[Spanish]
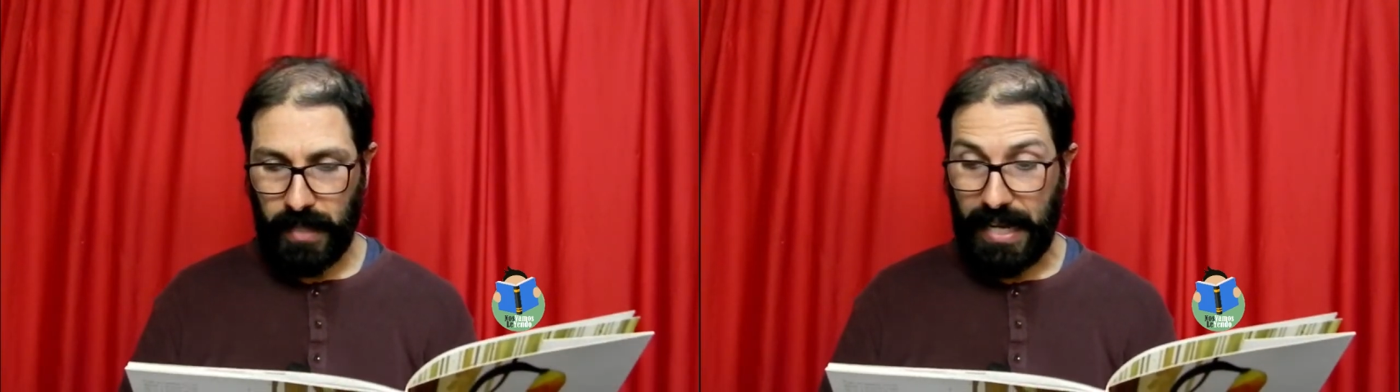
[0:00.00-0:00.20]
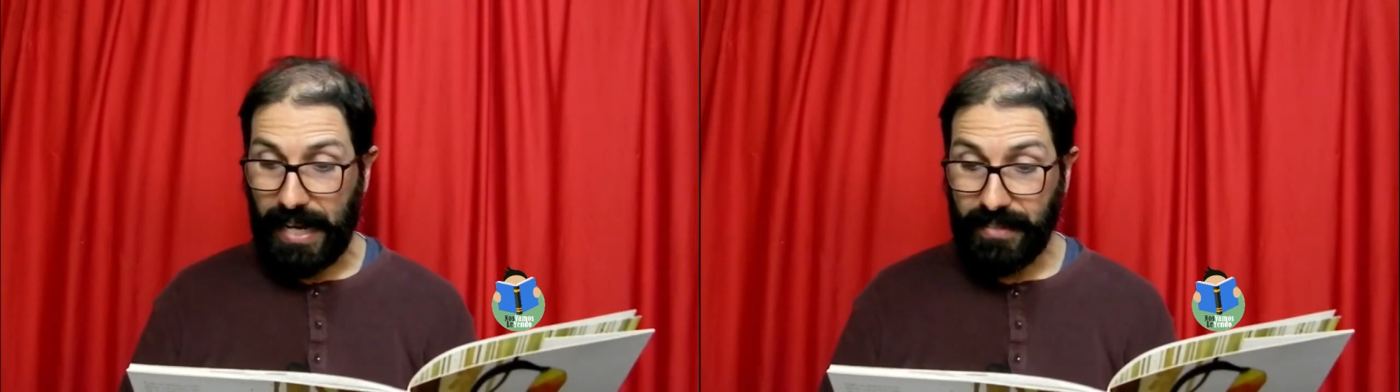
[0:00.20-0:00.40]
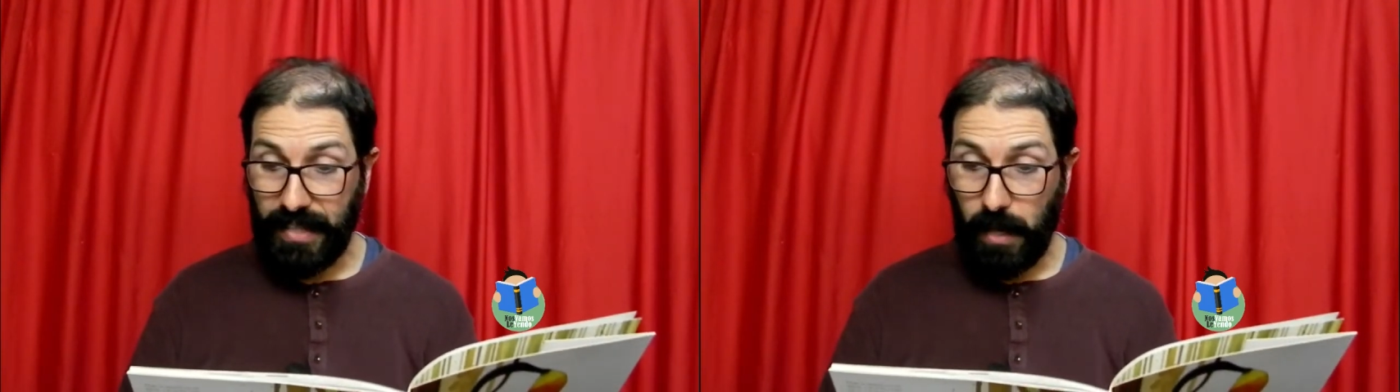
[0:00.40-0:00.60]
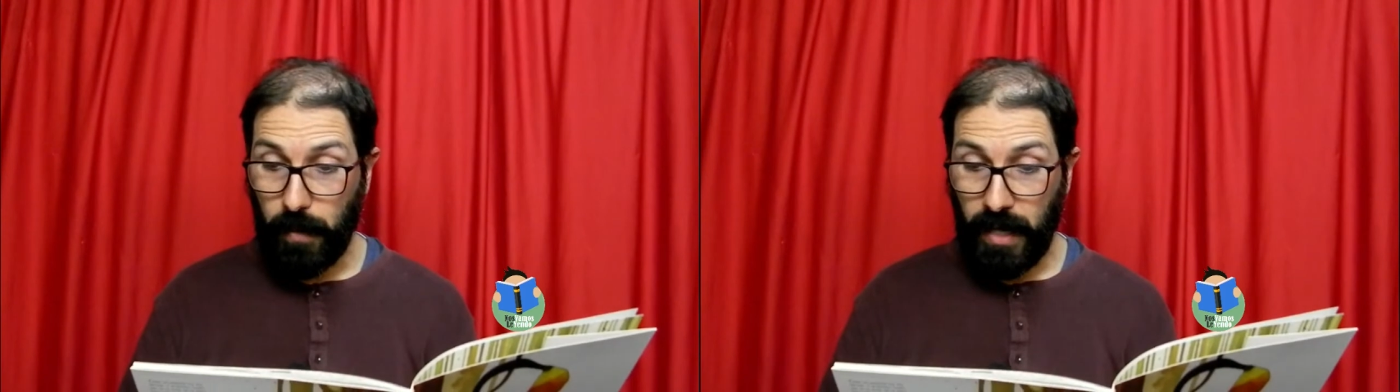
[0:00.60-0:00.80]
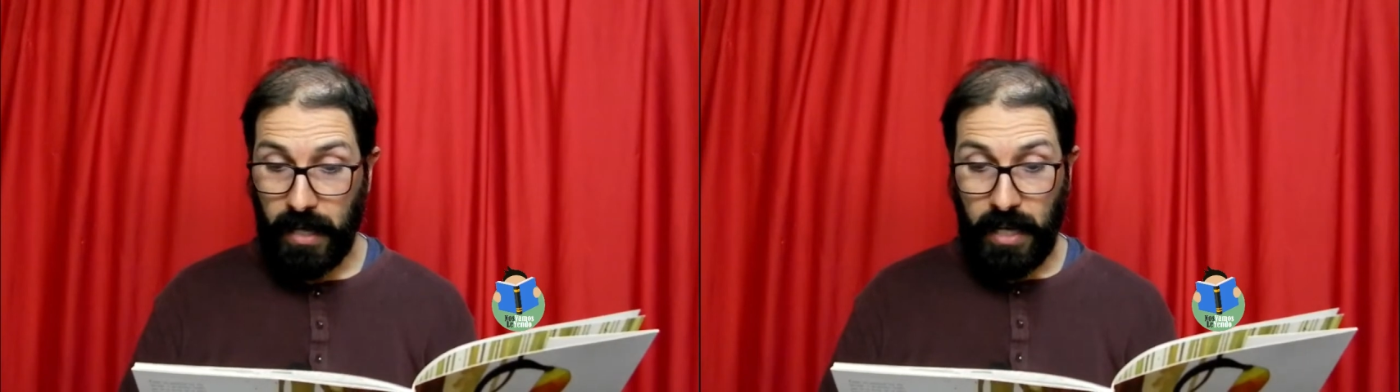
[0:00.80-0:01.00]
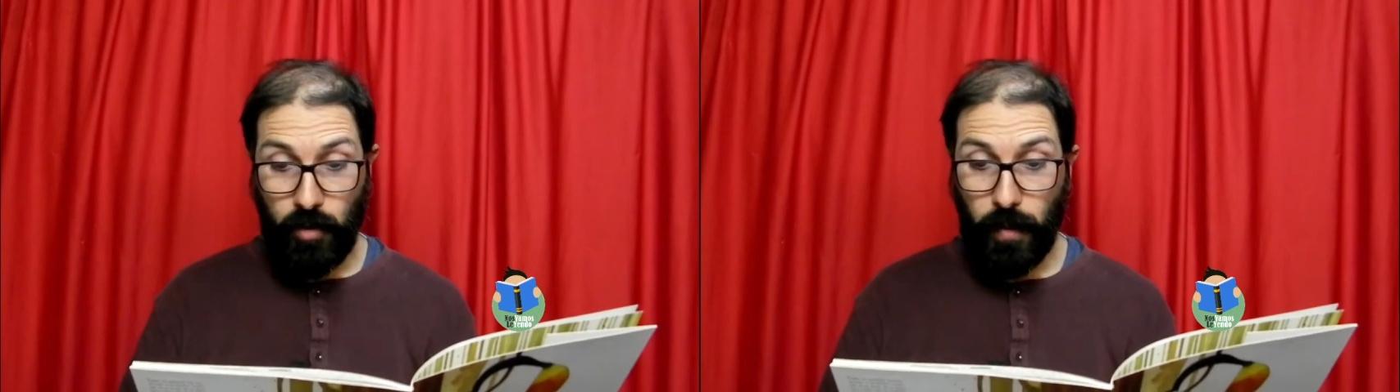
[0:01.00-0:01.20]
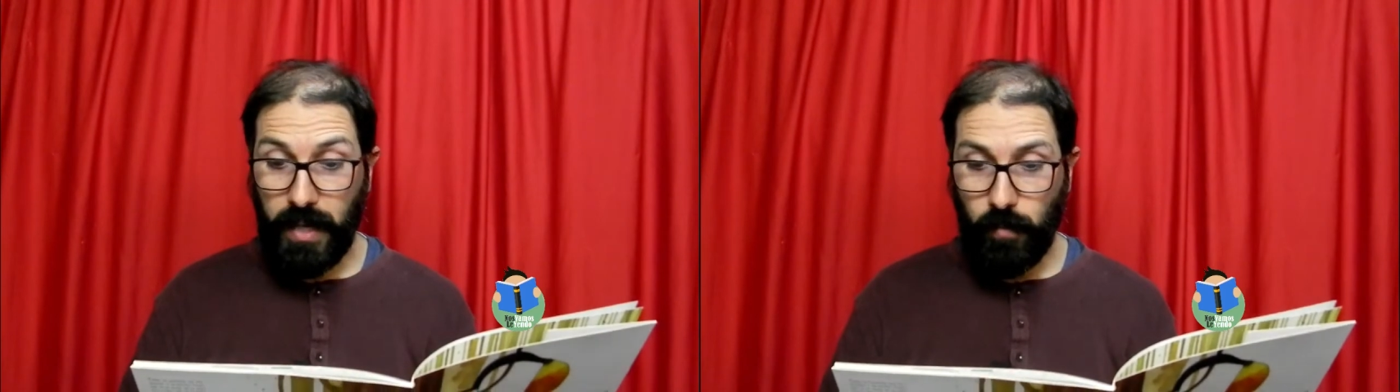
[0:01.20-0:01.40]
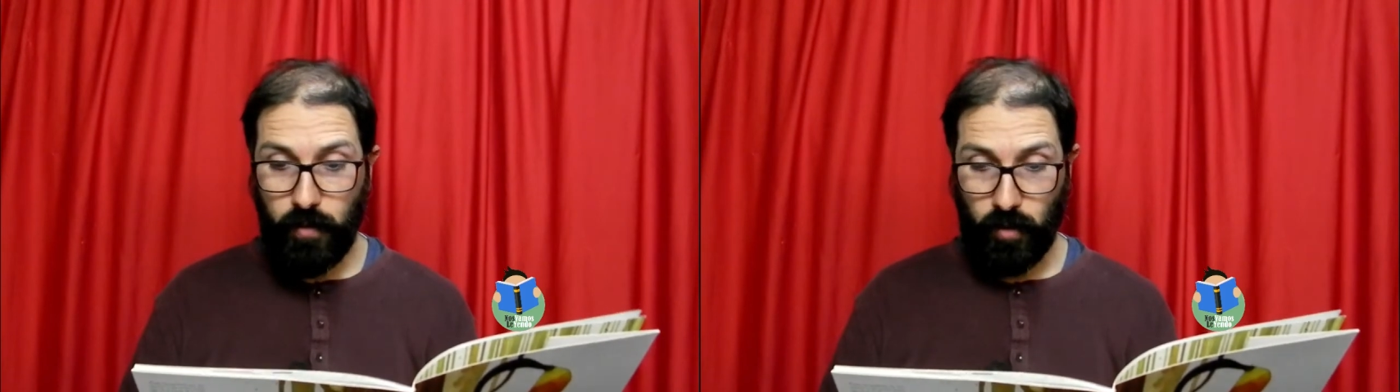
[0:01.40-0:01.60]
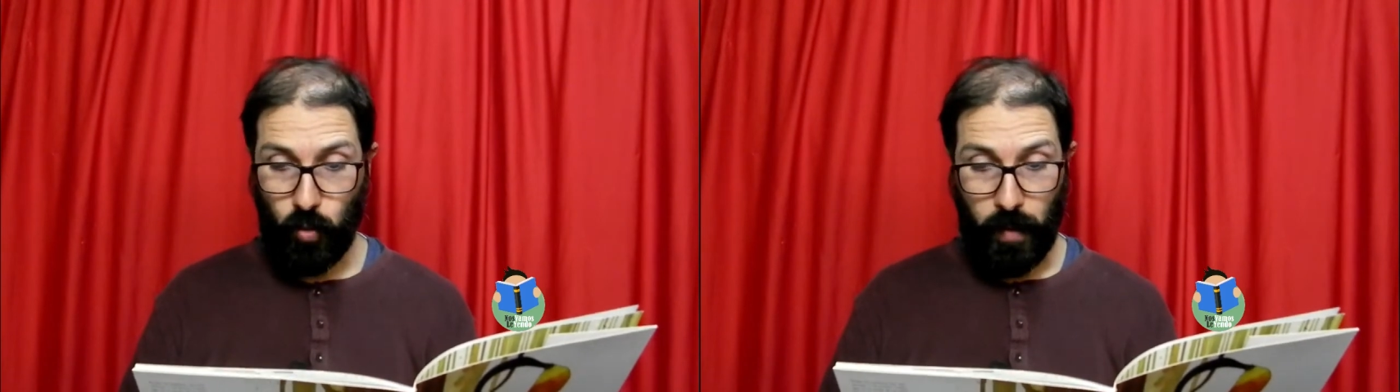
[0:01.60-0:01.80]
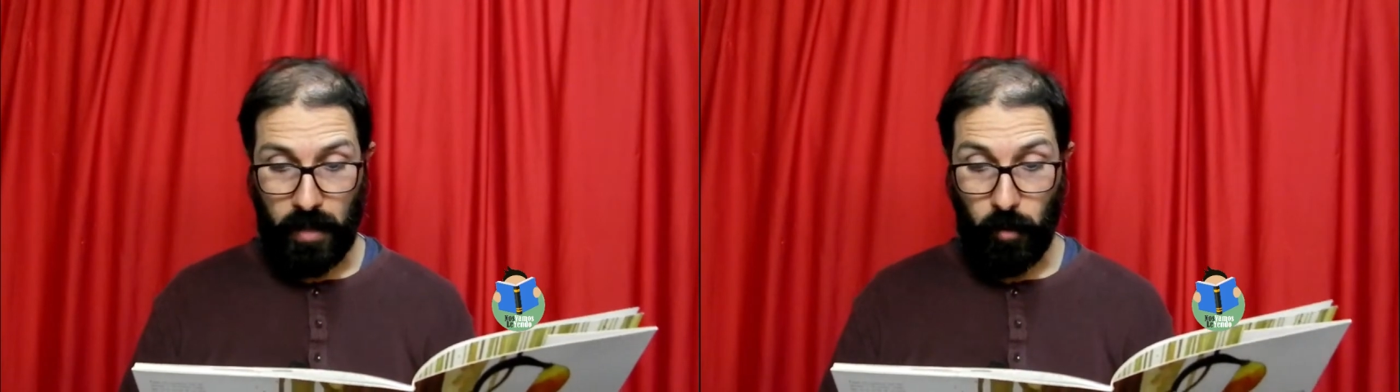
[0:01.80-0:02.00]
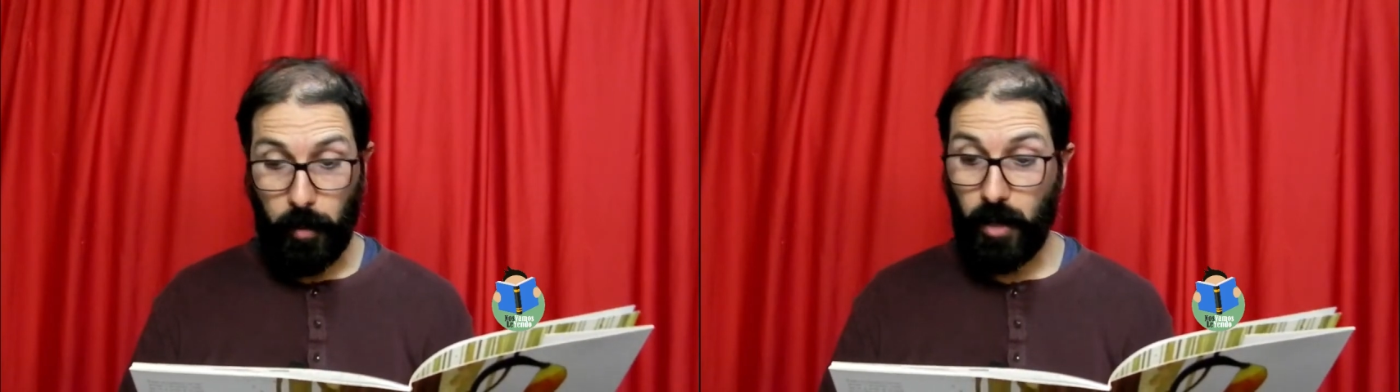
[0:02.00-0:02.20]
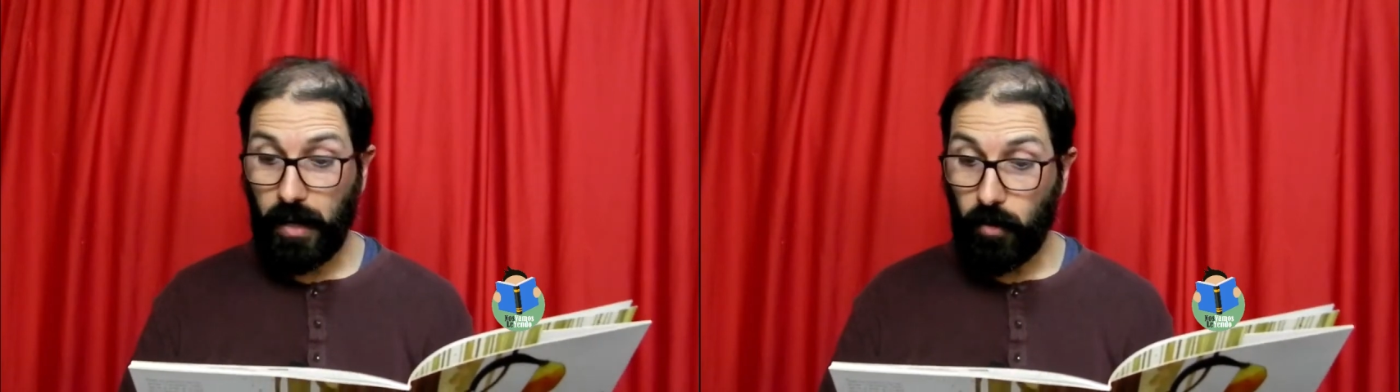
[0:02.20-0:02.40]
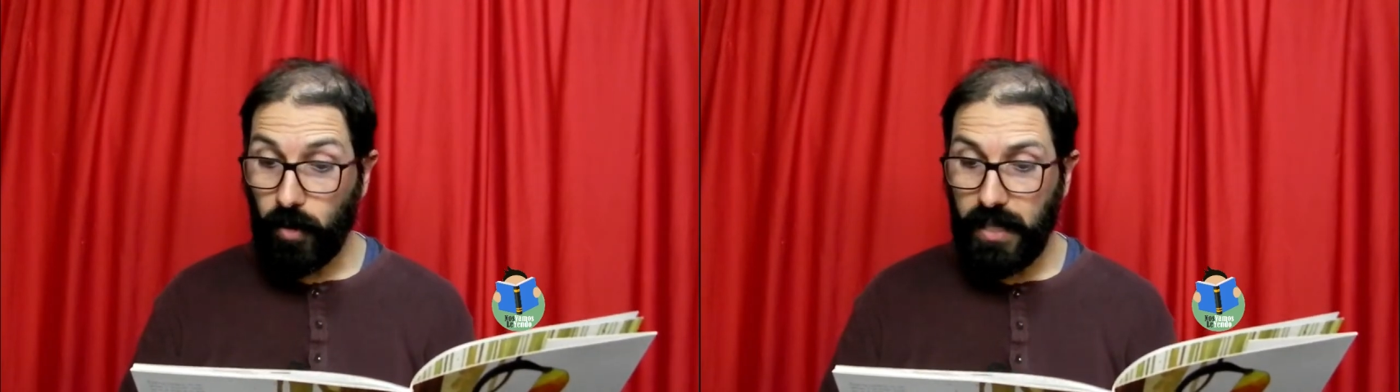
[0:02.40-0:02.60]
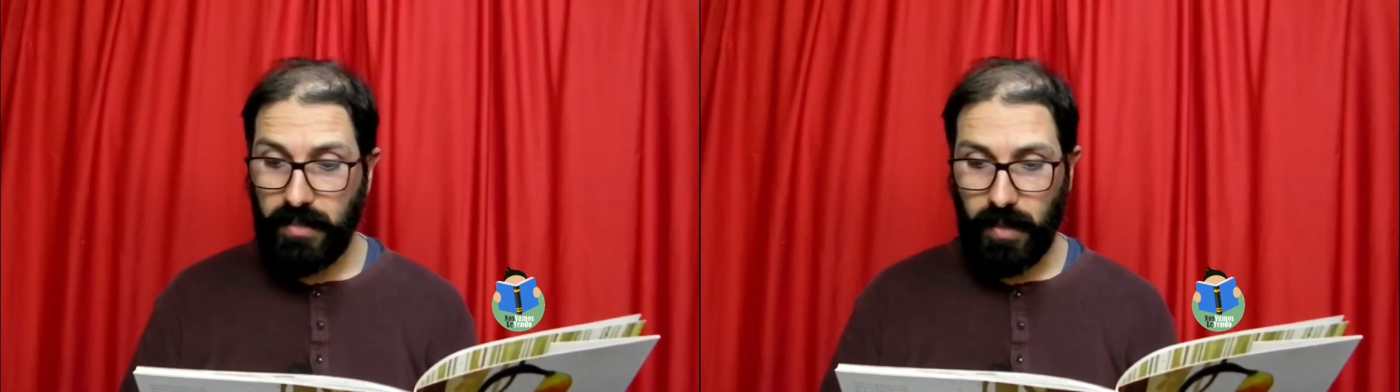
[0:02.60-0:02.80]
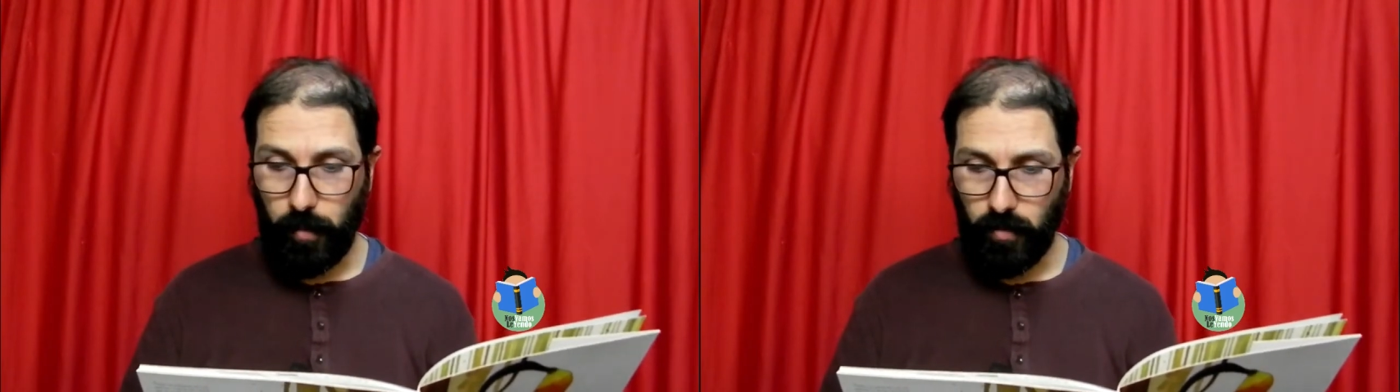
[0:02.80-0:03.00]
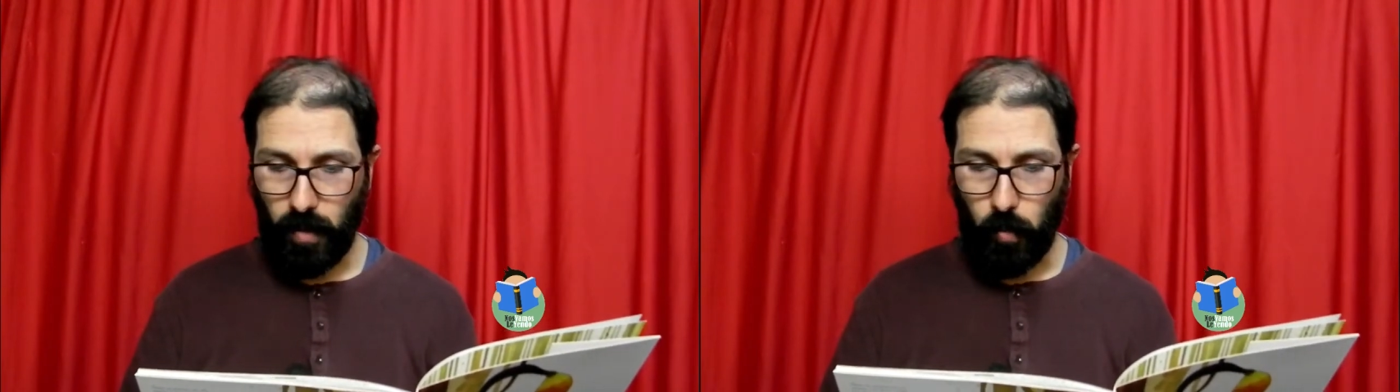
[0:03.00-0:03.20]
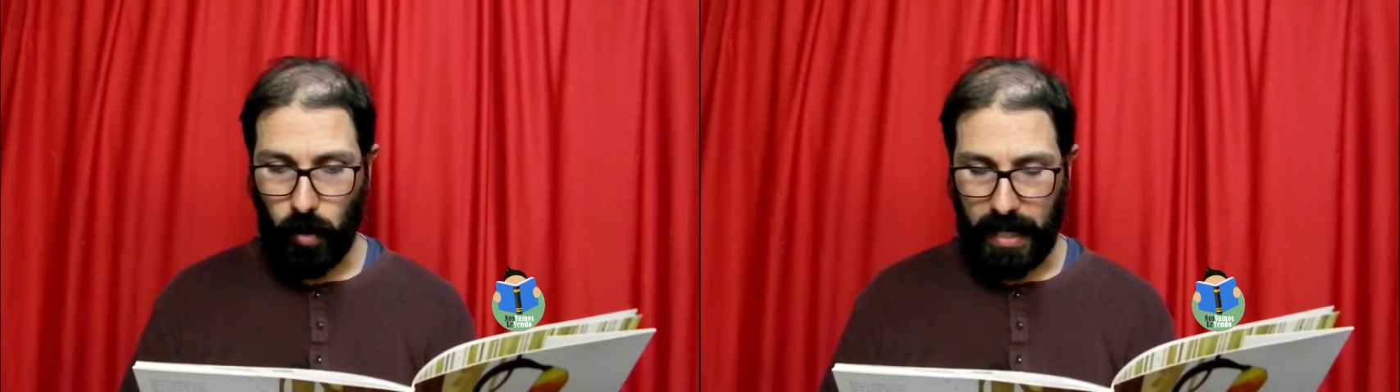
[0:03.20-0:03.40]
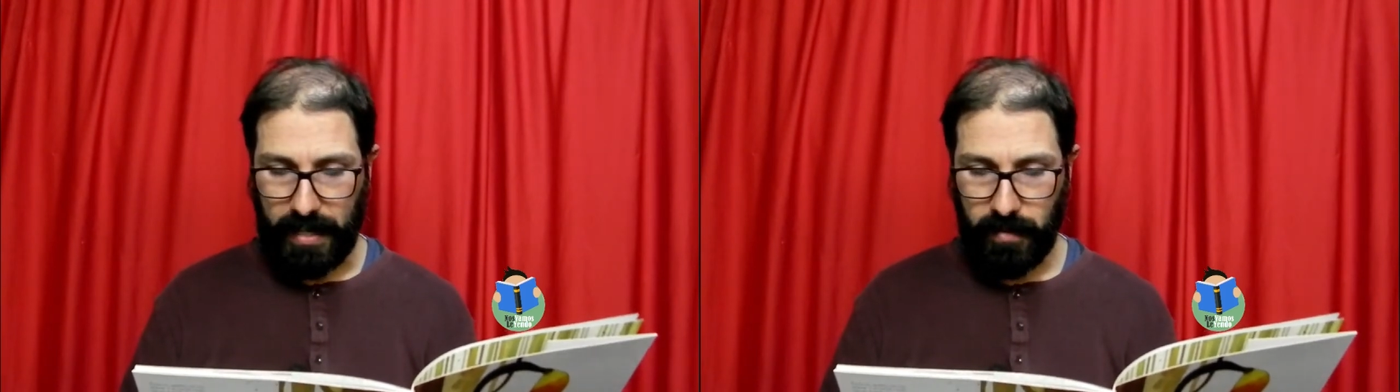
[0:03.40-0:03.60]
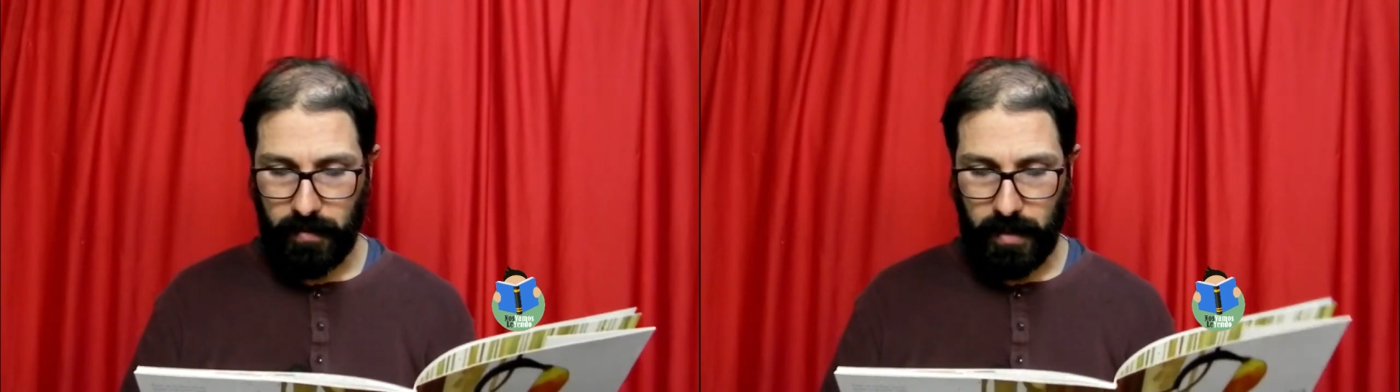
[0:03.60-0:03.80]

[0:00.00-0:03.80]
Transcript: En la selva no había muchos humanos, pero Arcoíris se puso a buscar.